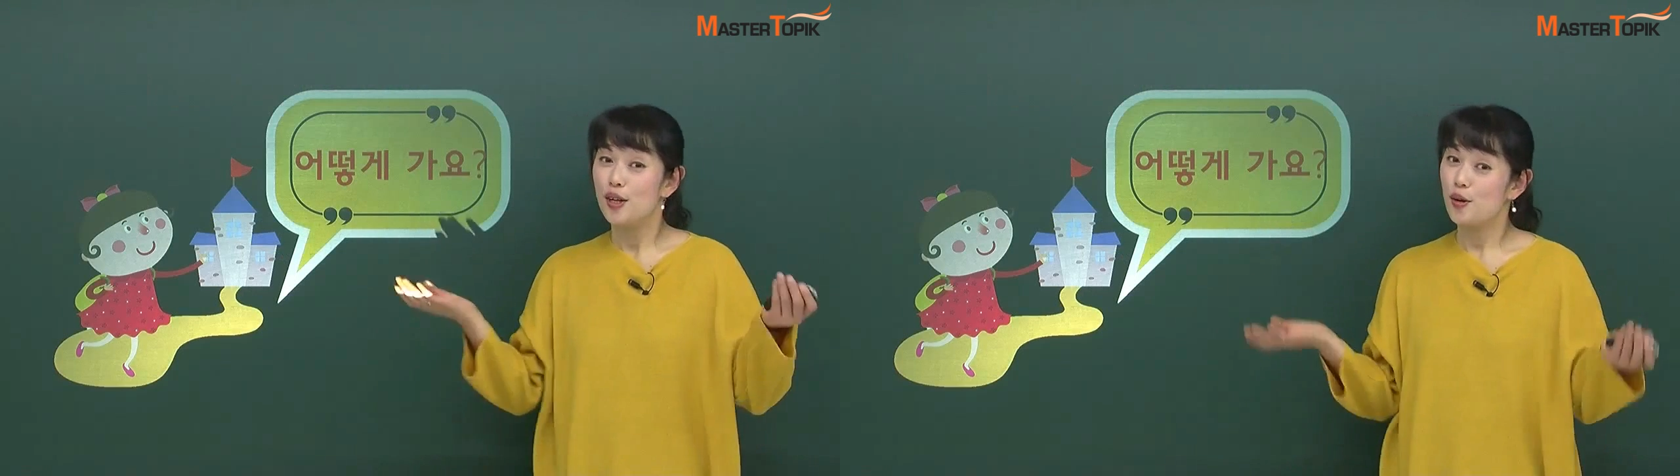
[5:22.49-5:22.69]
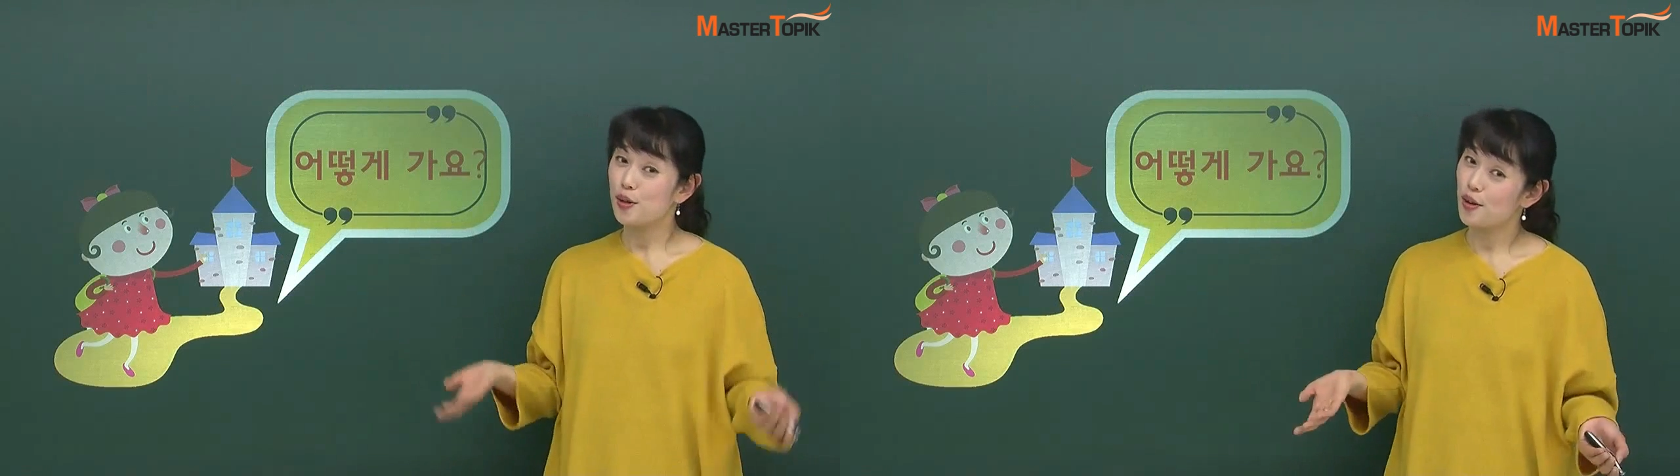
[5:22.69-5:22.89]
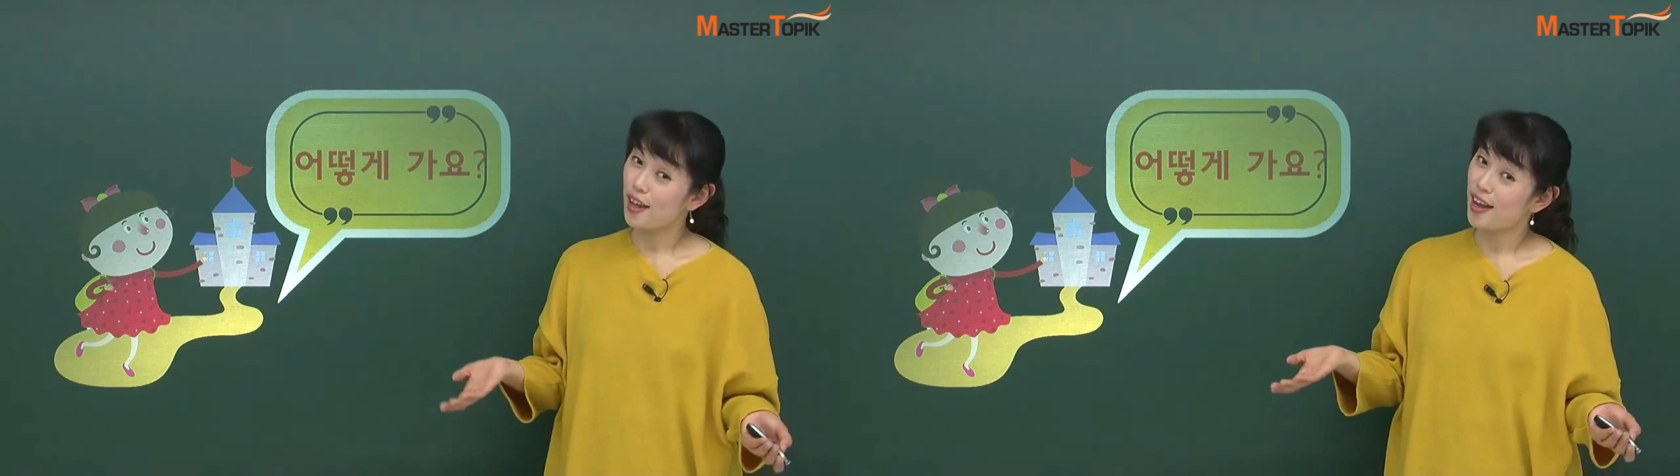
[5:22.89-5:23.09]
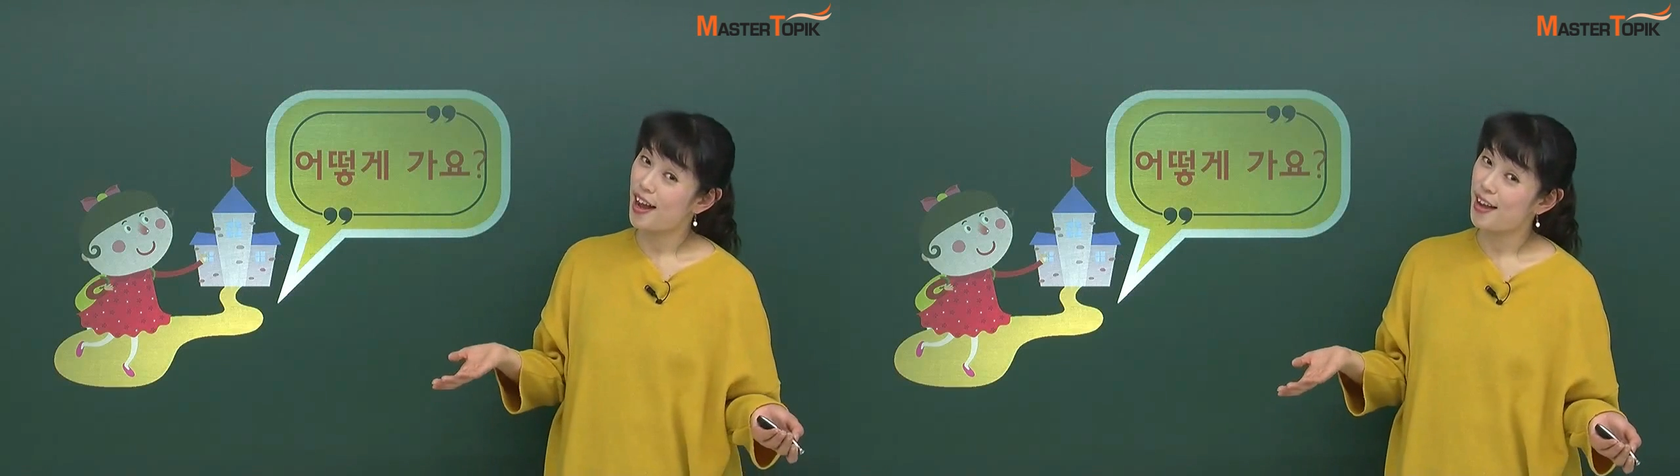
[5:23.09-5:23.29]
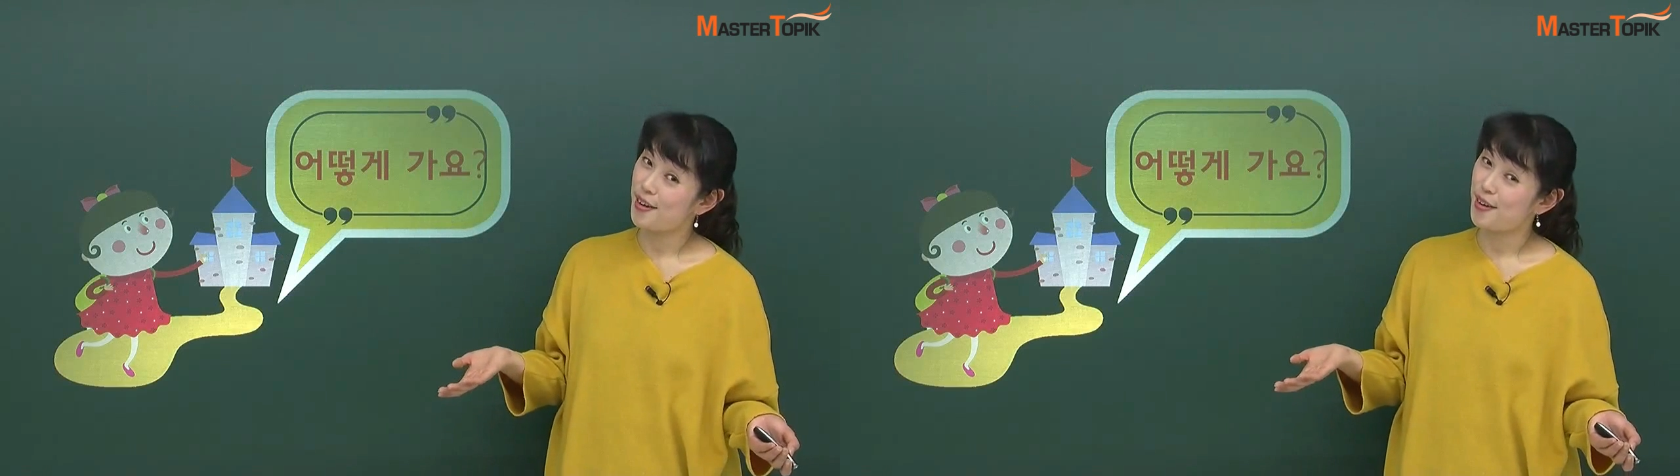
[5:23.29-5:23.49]
어떻게
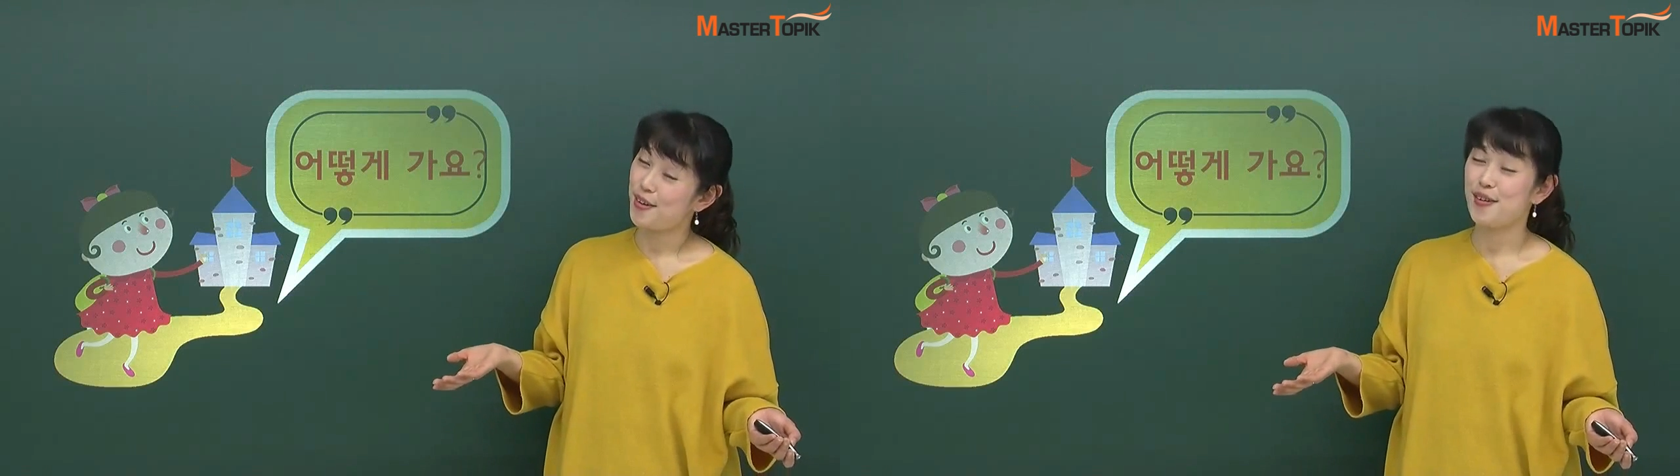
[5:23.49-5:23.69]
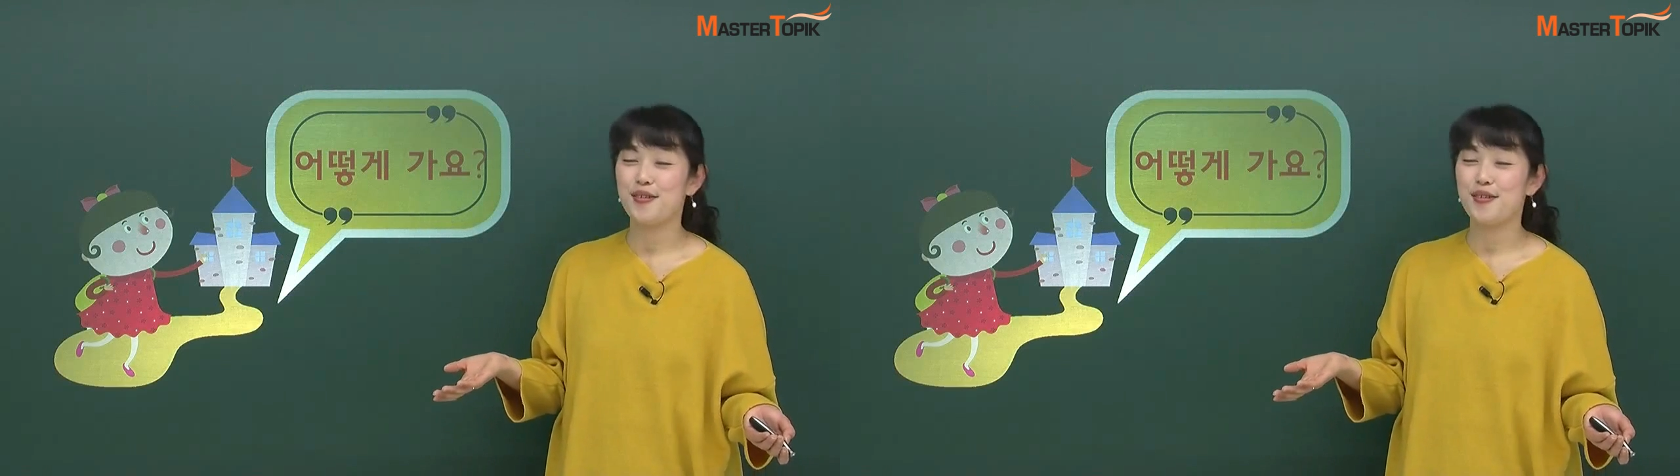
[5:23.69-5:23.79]
가요?